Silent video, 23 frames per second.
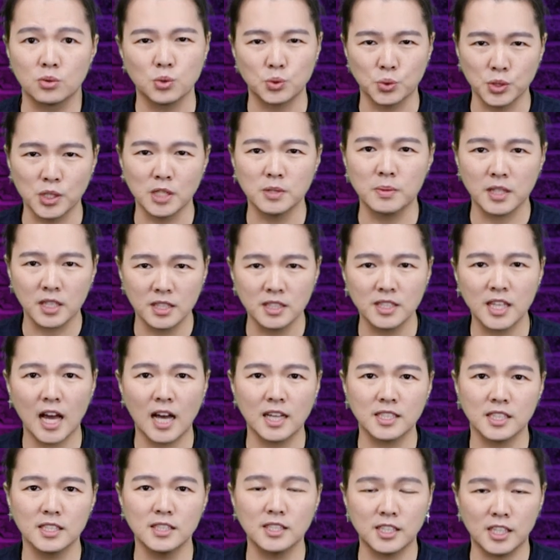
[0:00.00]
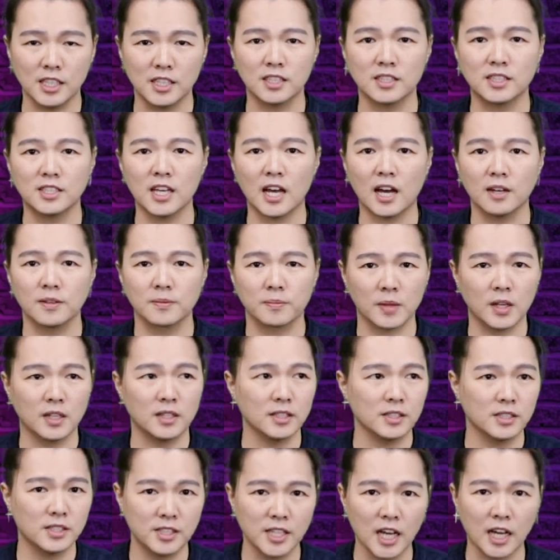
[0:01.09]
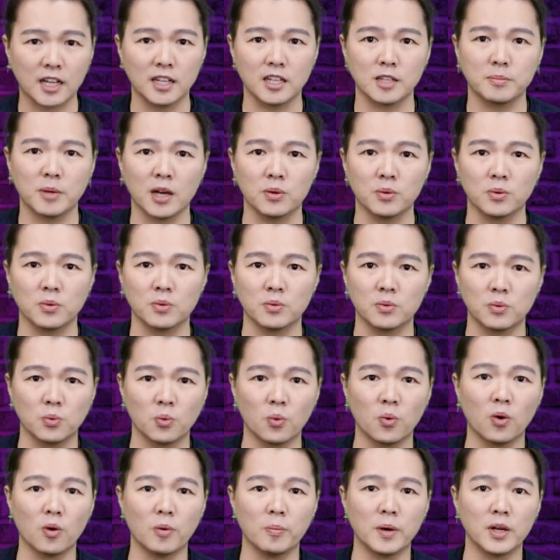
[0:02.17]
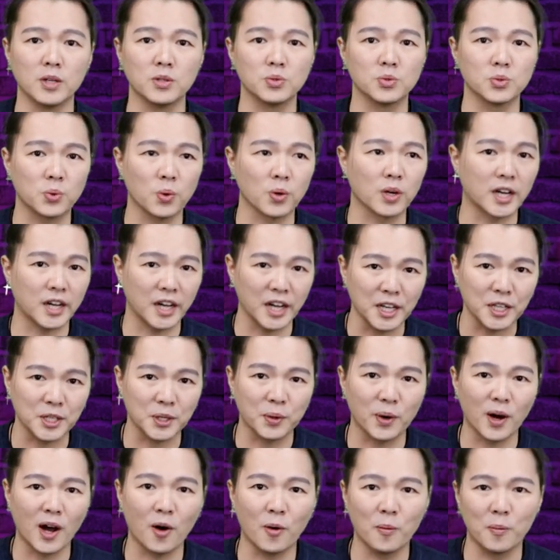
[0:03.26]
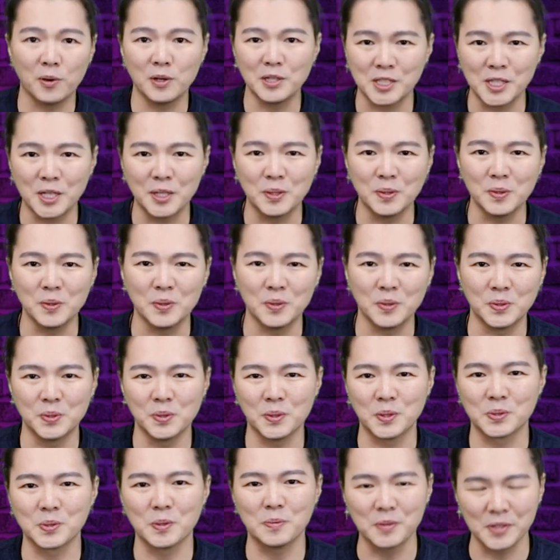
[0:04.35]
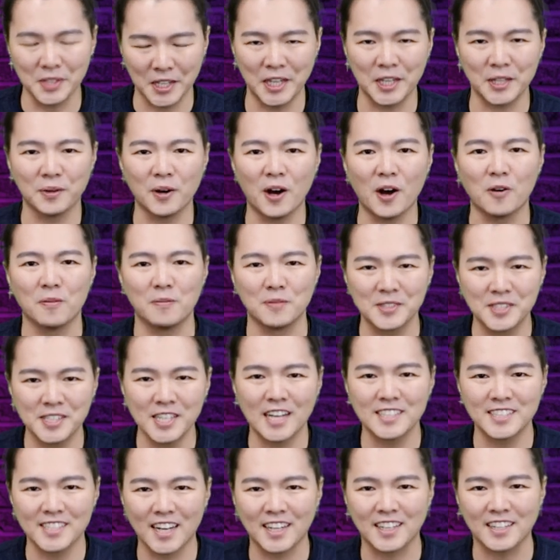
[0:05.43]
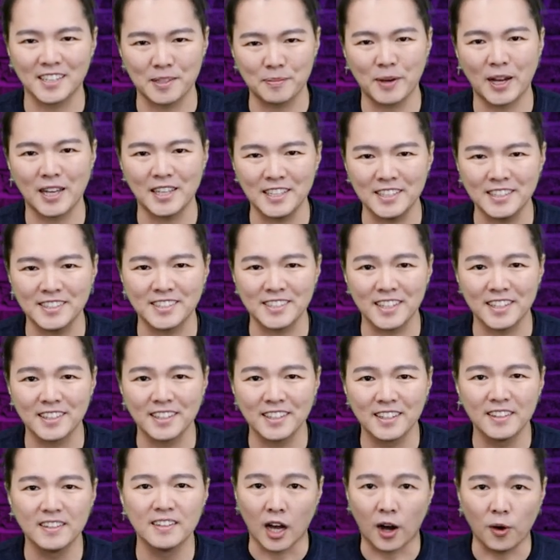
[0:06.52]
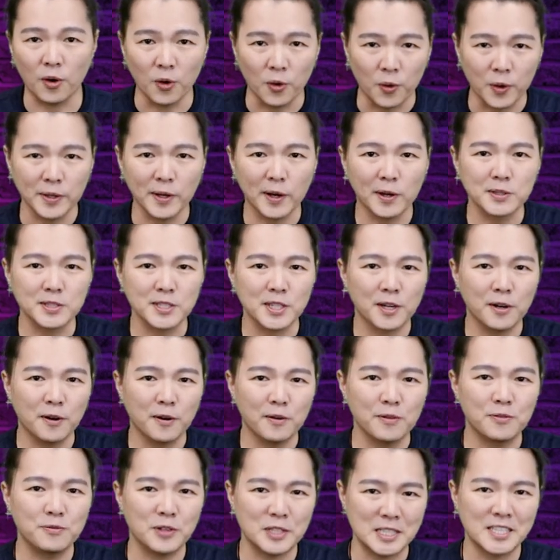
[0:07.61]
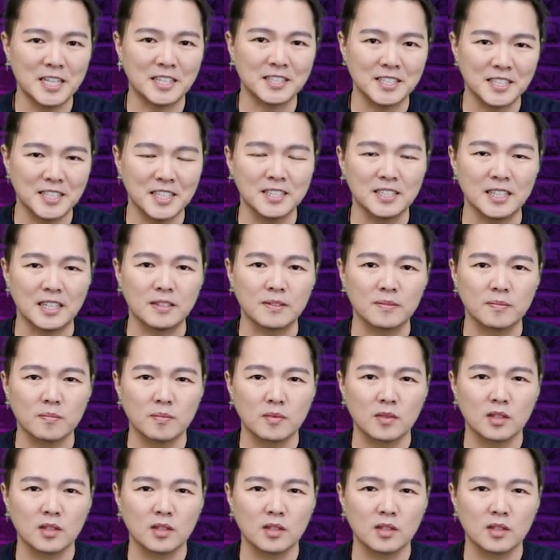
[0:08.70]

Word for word: 所以在这边跟大家先请个假。那下个礼拜五，我们如果可以的话，我们会先录；如果说不可以的话，我们下下个礼拜一见。好，回到这个飞机上那些人。